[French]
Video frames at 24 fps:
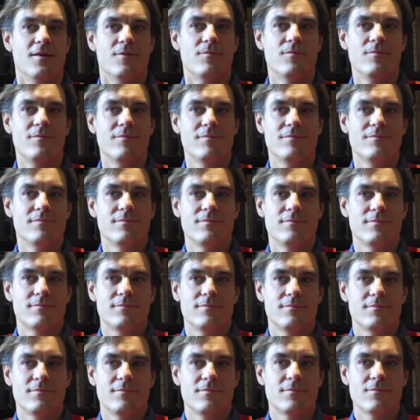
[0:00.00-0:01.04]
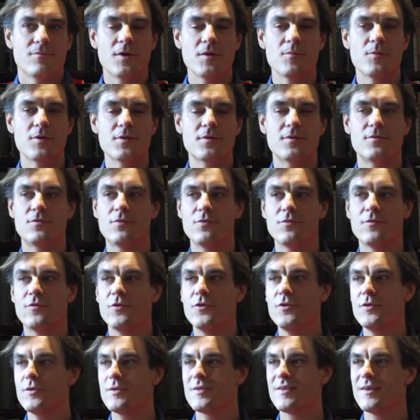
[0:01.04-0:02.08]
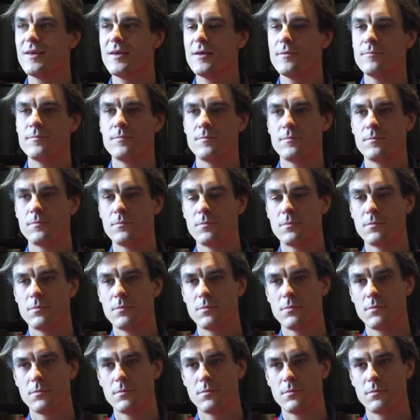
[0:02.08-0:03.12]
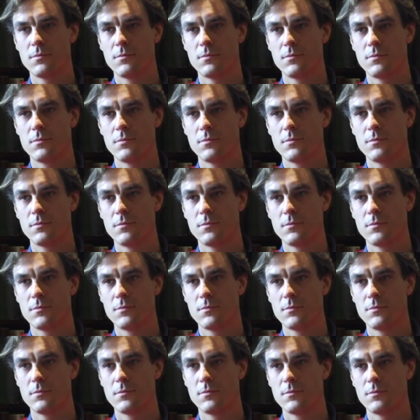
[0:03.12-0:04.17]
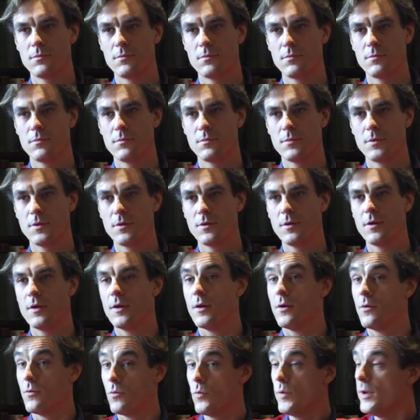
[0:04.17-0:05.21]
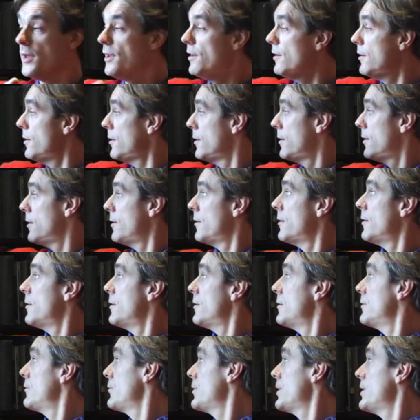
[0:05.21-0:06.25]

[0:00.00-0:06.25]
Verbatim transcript: Il moi, si tu veux, c'est conçu comme un, conte dans, un pour enfants, en fait. On raconte une histoire.